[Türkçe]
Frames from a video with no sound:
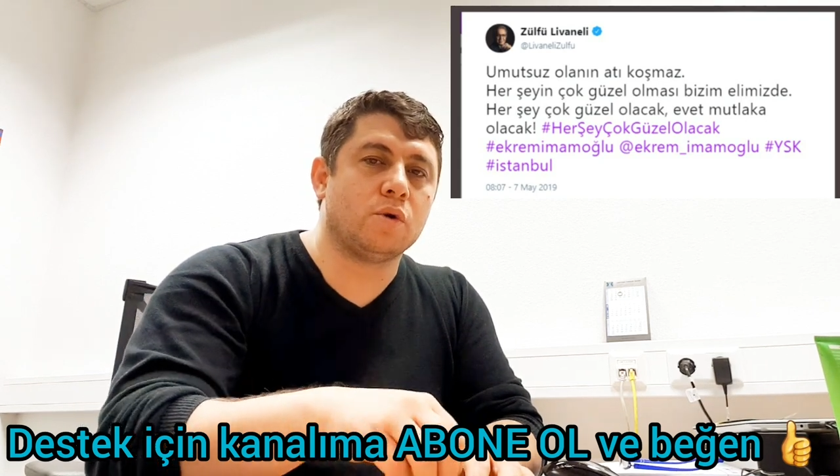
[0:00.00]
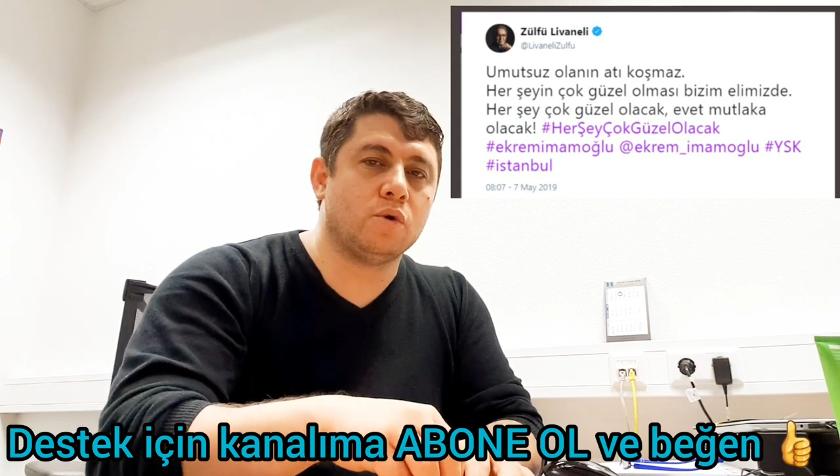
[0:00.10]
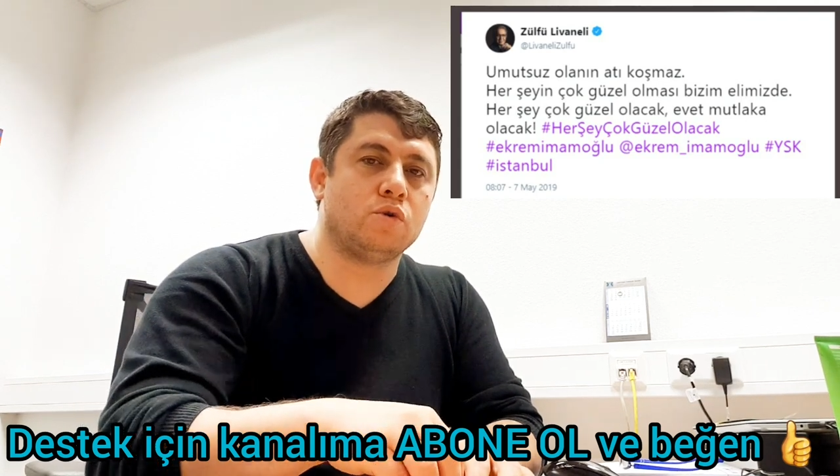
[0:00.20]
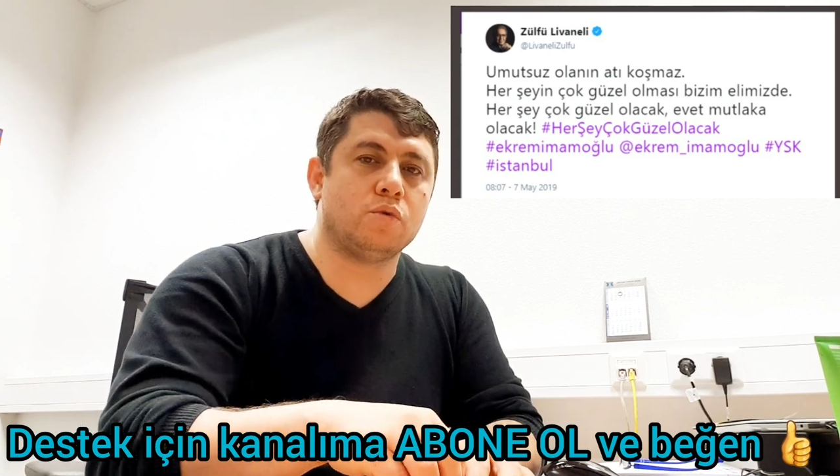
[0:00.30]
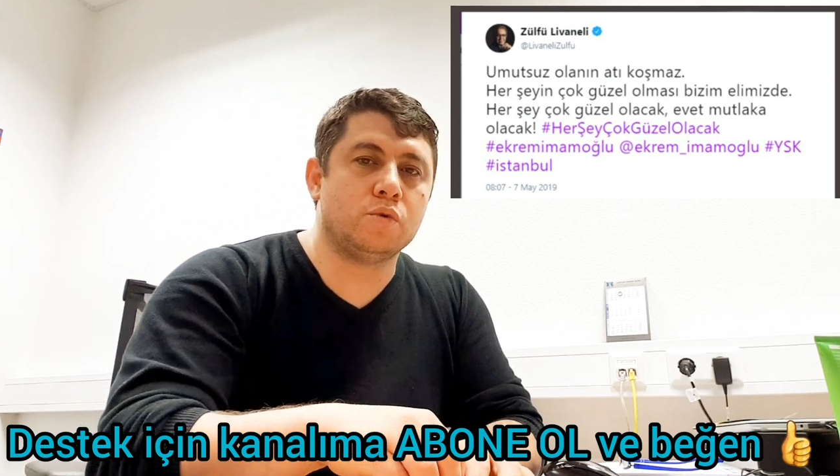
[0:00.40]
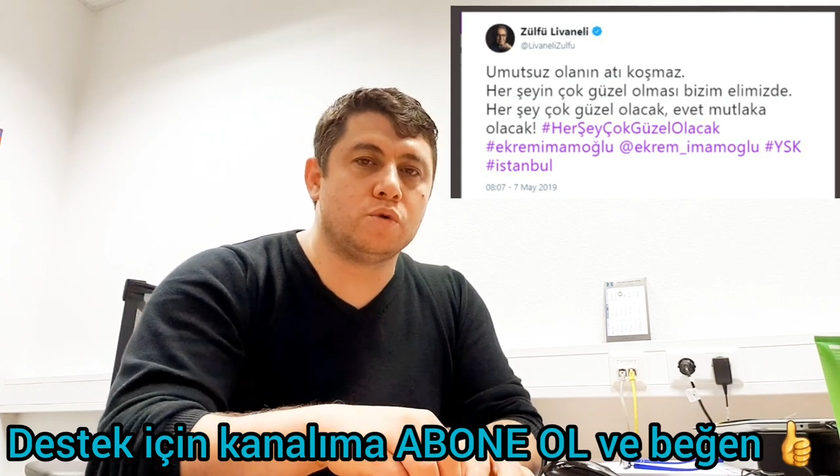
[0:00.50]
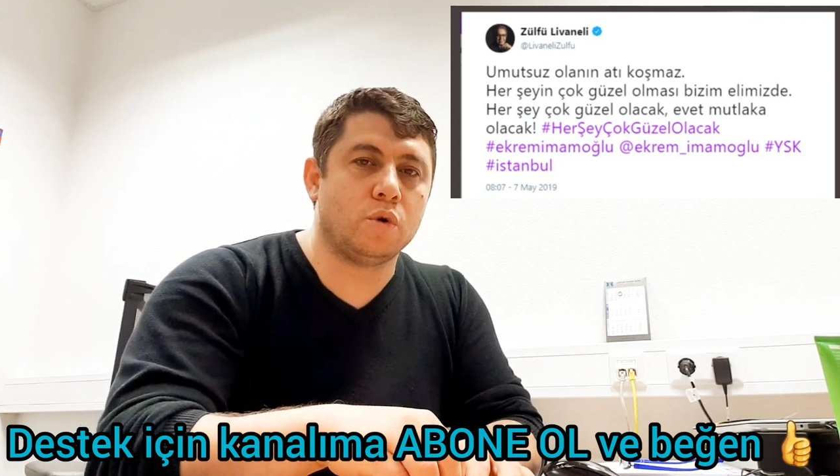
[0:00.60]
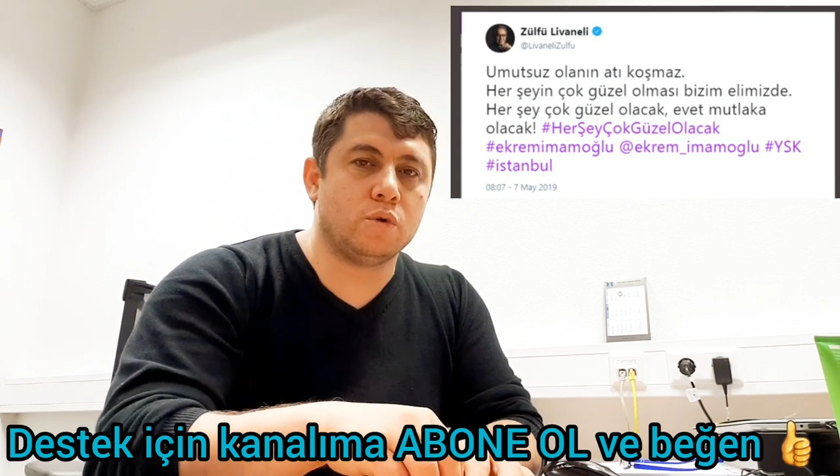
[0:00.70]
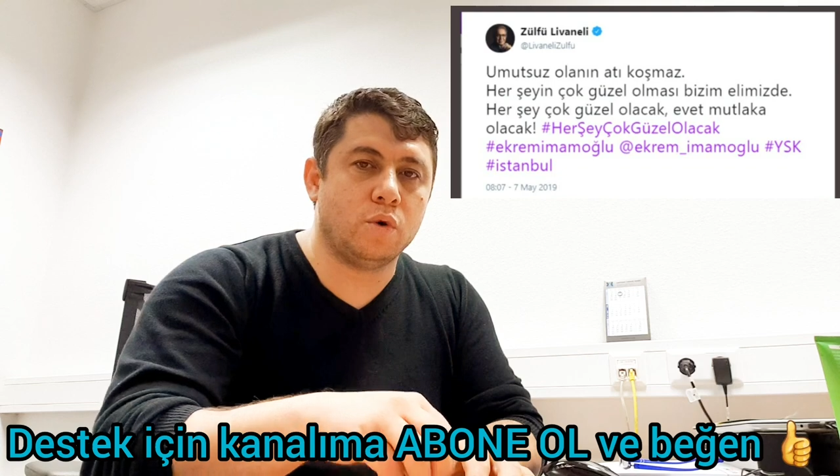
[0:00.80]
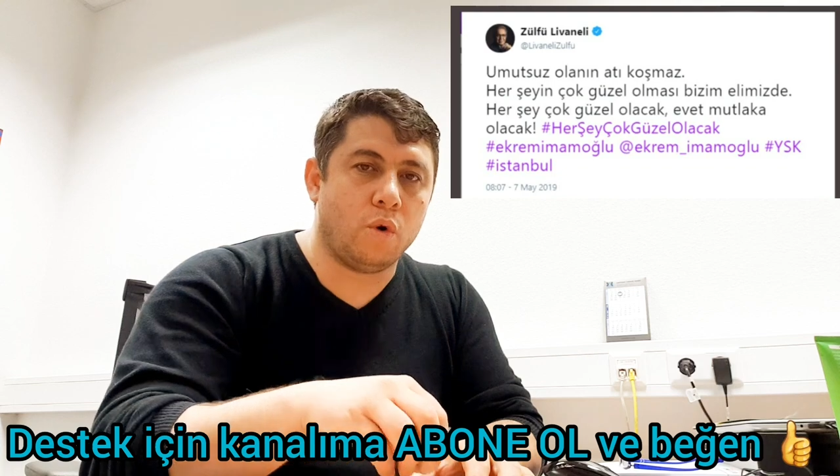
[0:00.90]
götürmüş
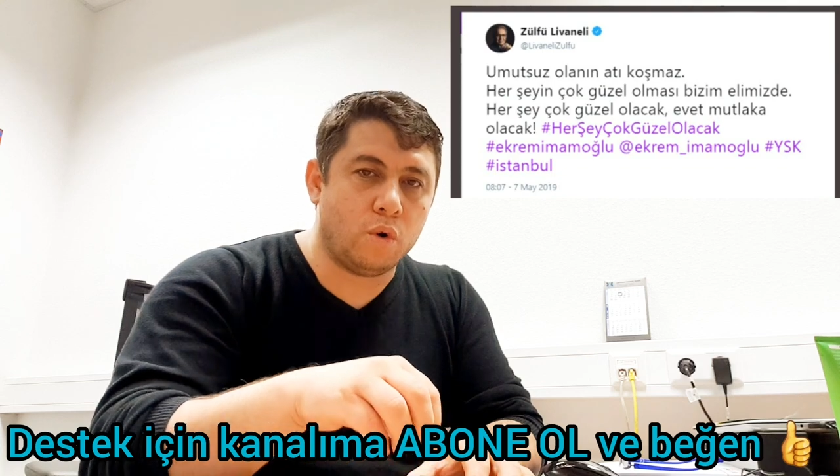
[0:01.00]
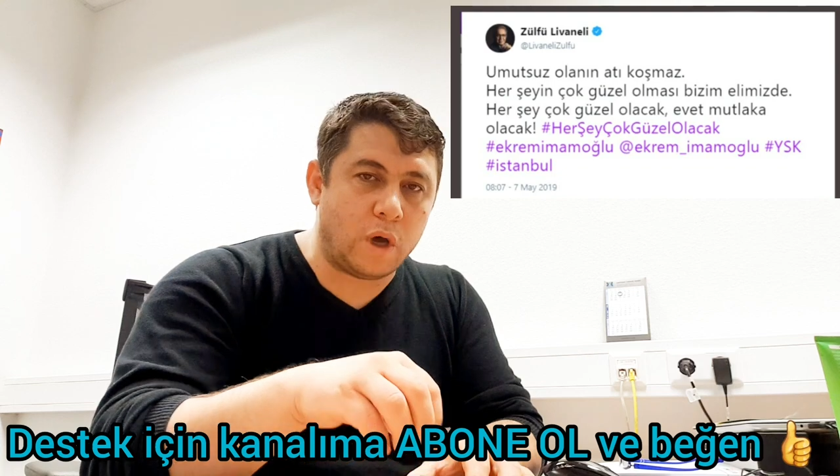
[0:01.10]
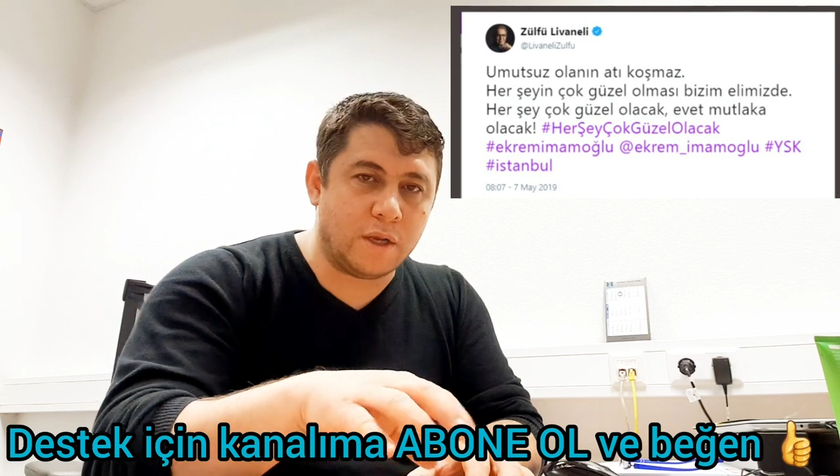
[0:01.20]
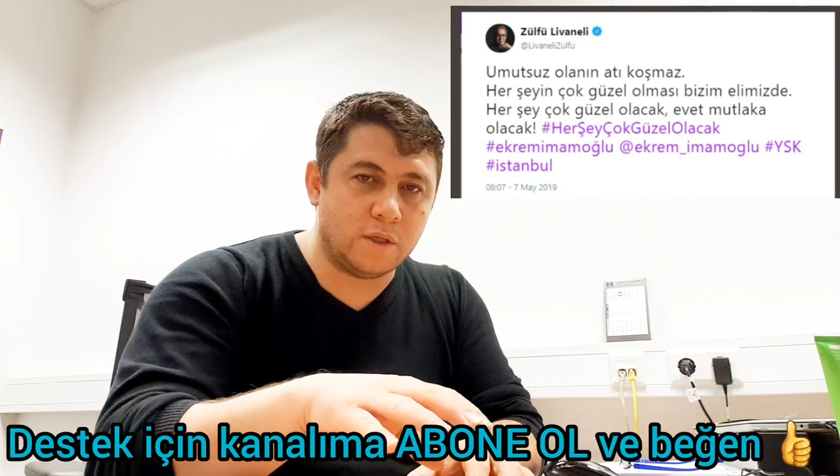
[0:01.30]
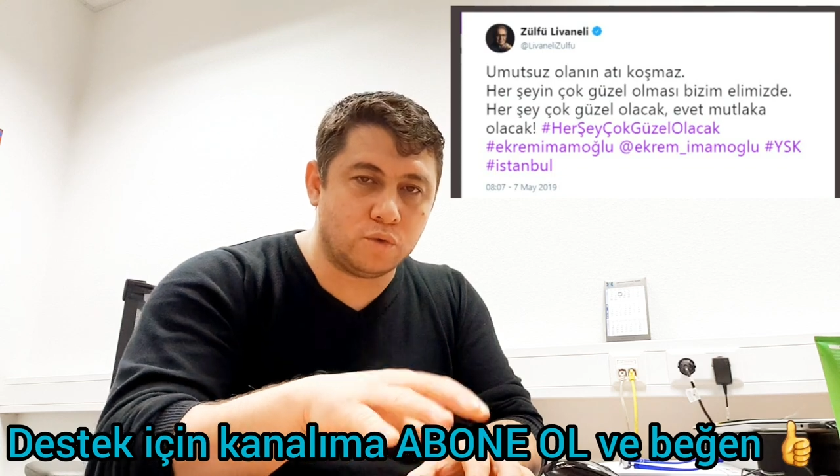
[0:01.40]
olduğu o hani